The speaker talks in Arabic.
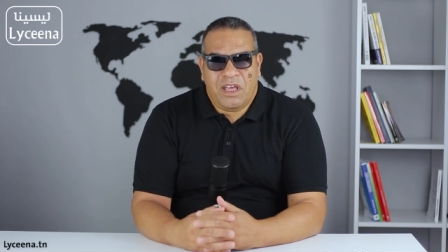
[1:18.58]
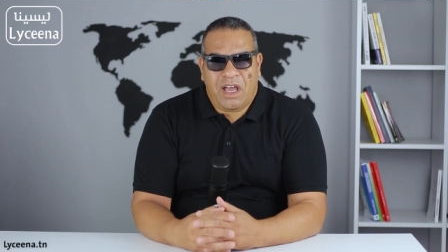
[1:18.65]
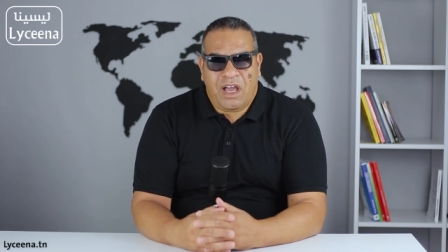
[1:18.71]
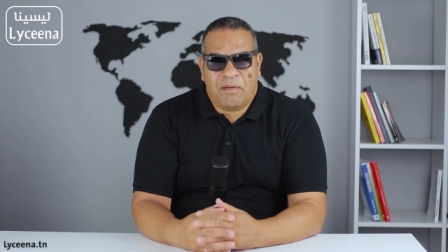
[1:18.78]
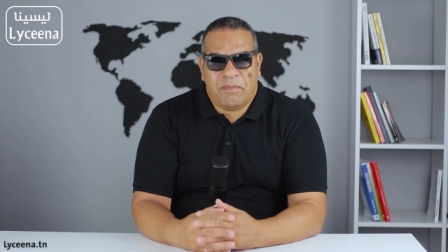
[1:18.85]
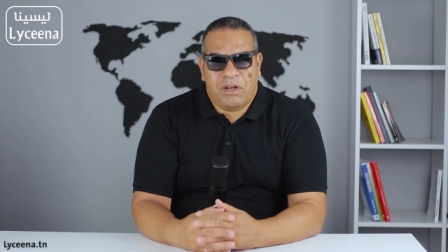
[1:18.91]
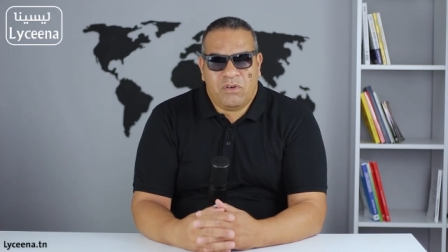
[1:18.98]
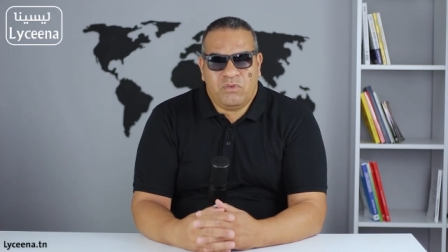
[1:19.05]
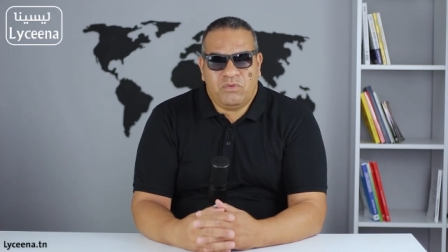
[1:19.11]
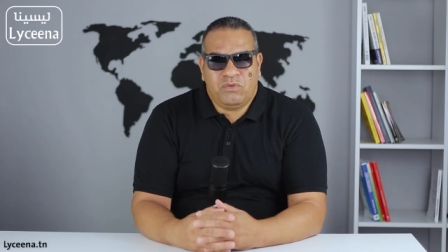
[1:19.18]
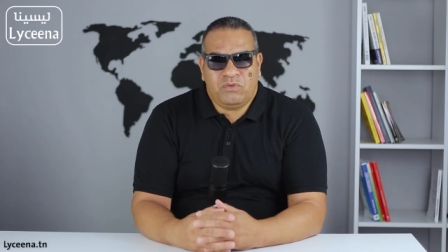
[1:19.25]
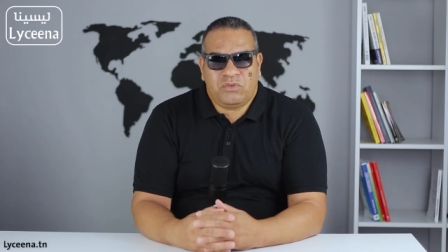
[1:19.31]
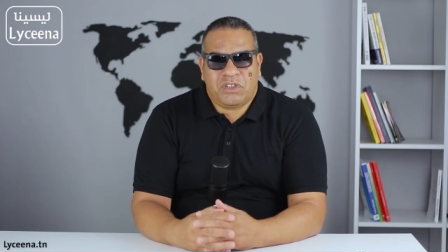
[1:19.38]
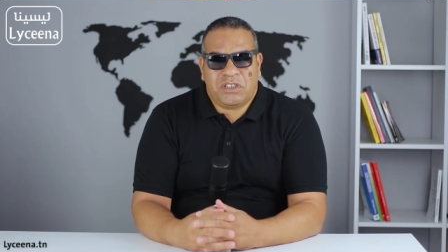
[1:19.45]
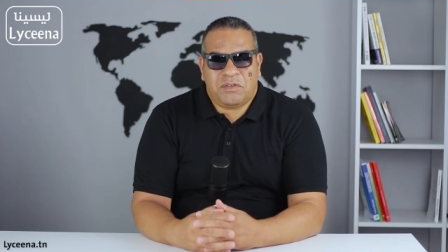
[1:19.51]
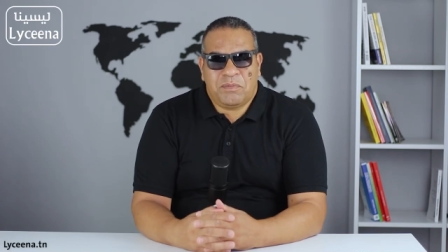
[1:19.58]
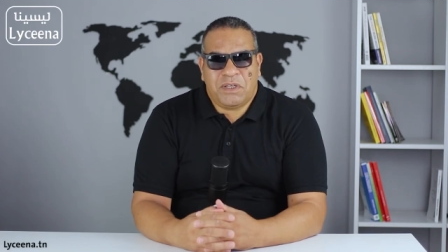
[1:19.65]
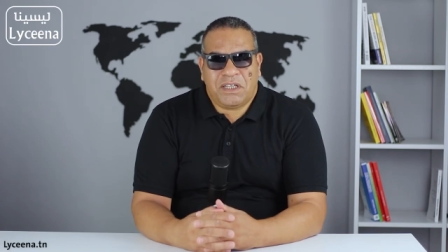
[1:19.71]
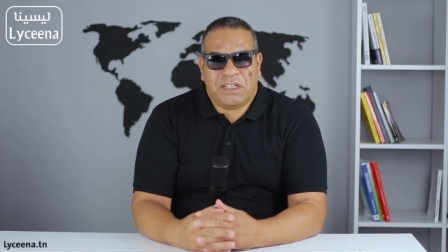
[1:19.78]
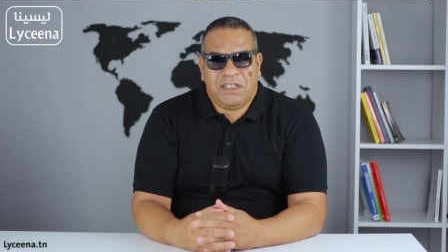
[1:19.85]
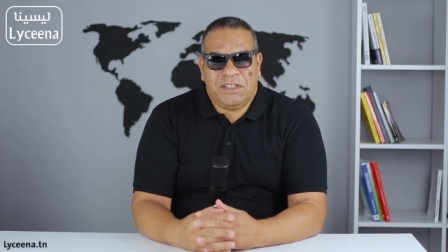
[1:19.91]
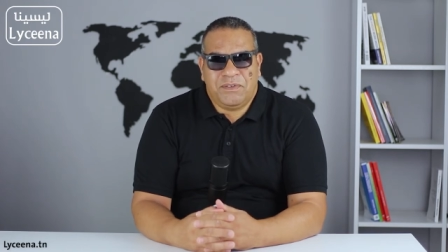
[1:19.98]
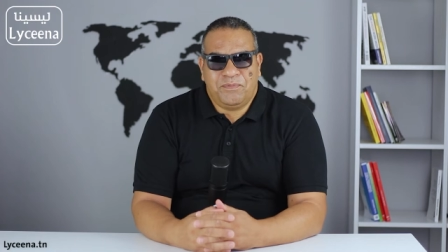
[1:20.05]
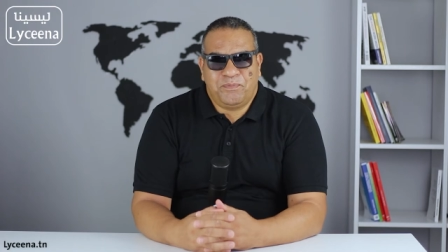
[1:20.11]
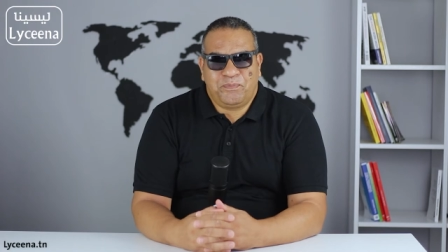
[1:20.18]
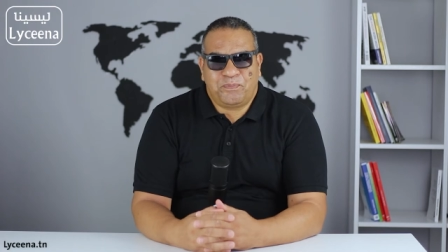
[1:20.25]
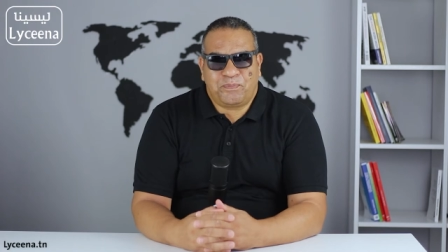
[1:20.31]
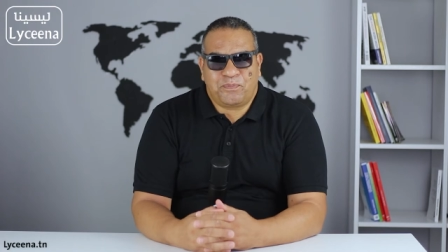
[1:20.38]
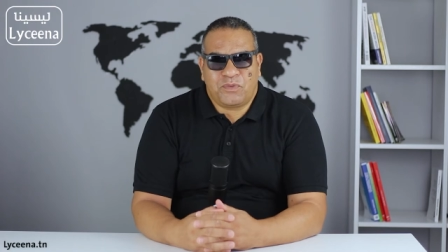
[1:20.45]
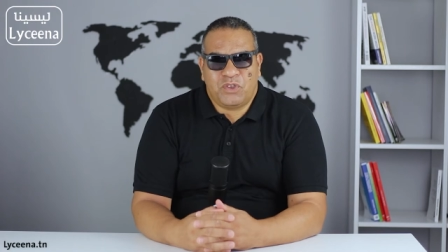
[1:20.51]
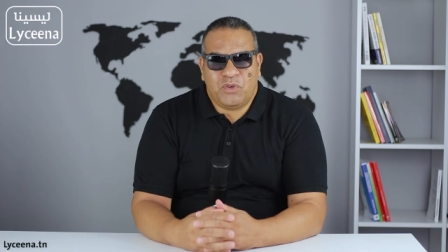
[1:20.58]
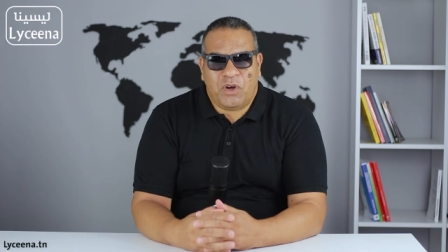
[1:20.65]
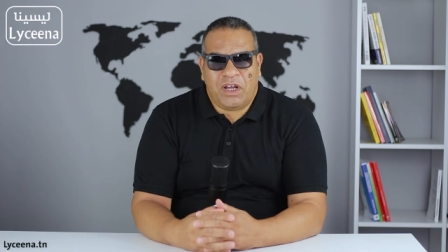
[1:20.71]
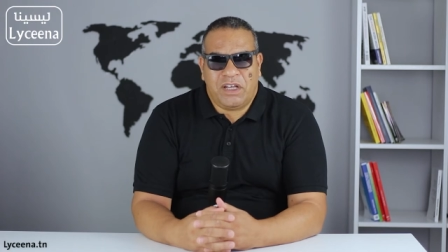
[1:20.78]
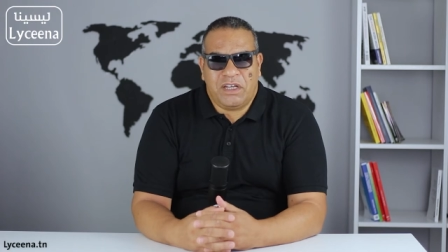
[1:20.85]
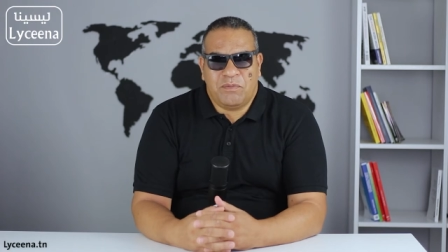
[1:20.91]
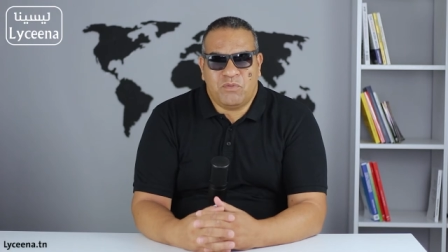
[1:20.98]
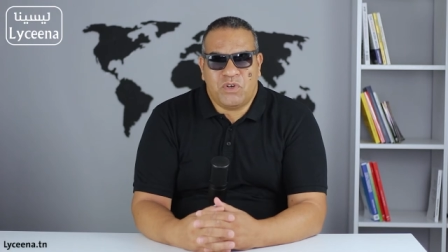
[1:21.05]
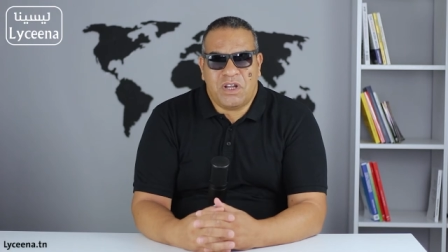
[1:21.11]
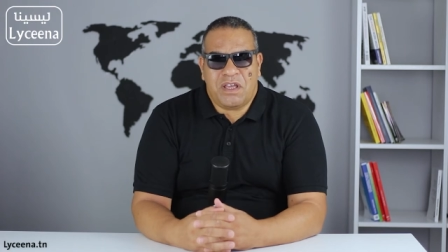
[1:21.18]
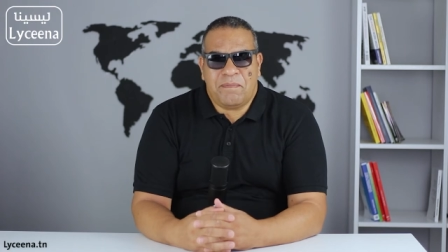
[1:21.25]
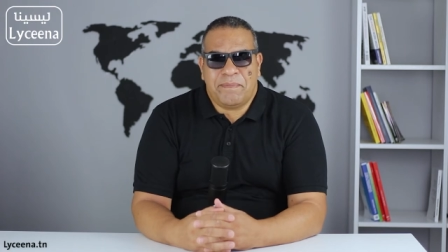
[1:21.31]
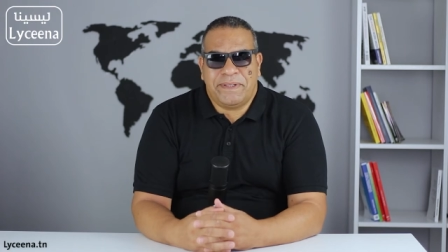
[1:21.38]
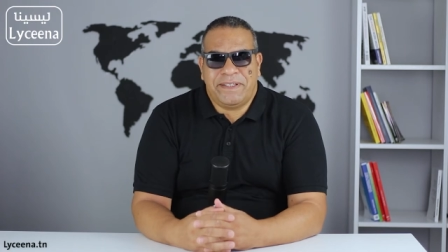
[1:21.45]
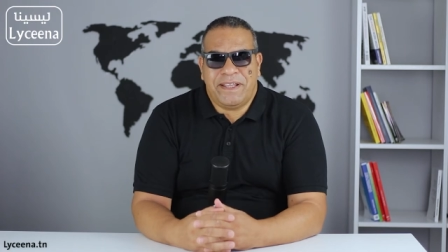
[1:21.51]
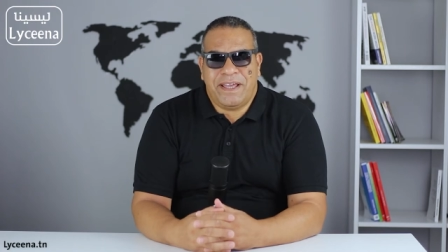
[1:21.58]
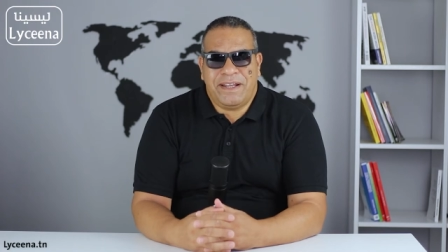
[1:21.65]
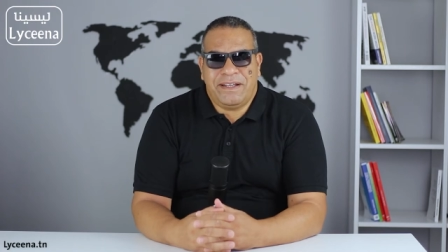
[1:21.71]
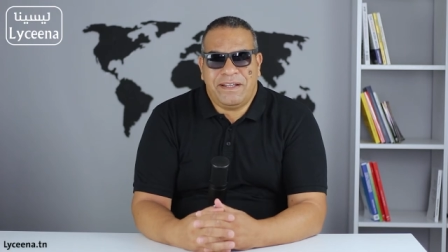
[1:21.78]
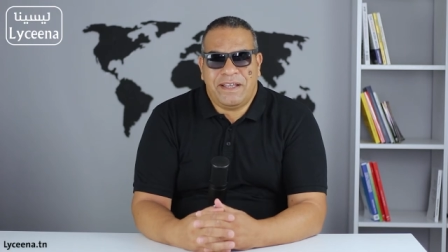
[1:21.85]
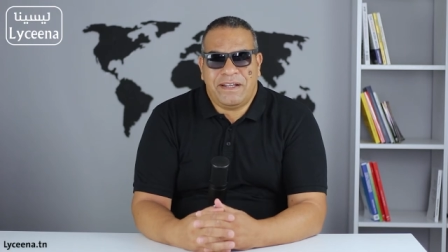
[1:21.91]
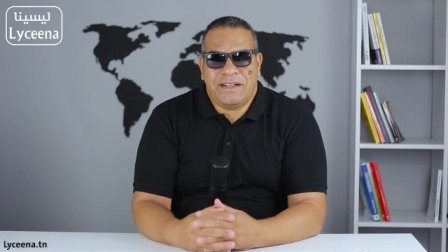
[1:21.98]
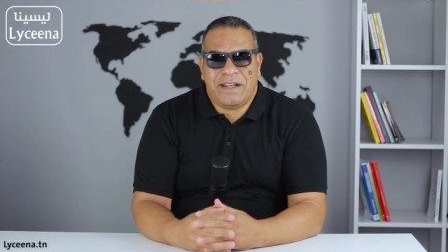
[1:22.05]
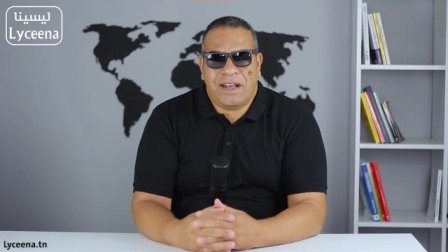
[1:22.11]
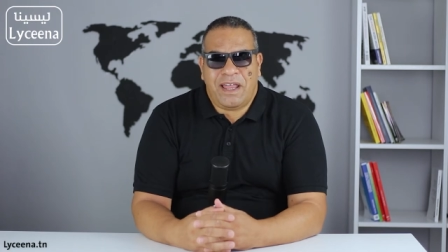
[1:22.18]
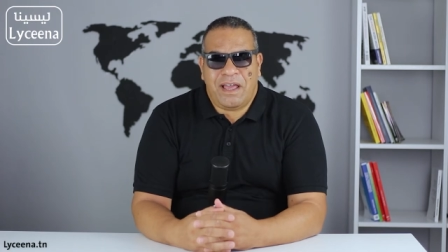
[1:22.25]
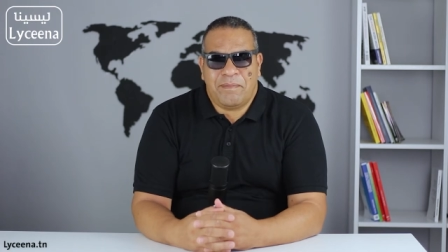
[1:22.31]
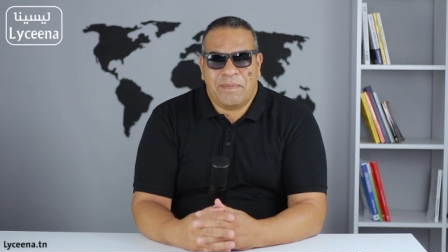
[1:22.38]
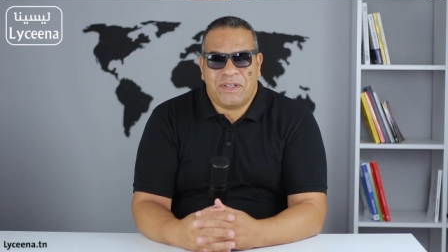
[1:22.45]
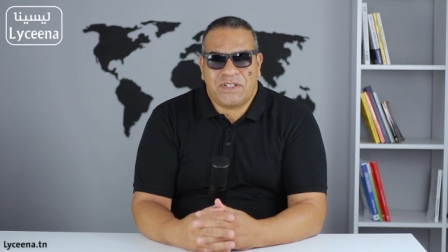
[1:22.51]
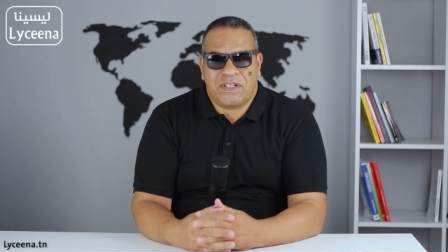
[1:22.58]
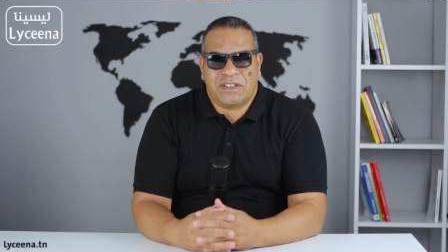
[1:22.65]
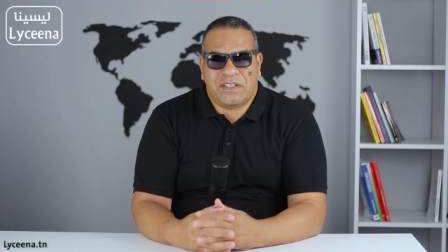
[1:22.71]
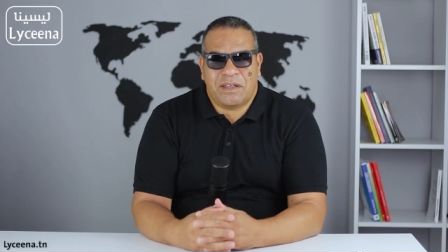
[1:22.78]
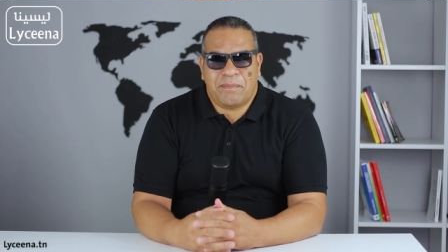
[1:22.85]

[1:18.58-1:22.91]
عمل تطبيقي يعلمنا بدءا أن الحماسة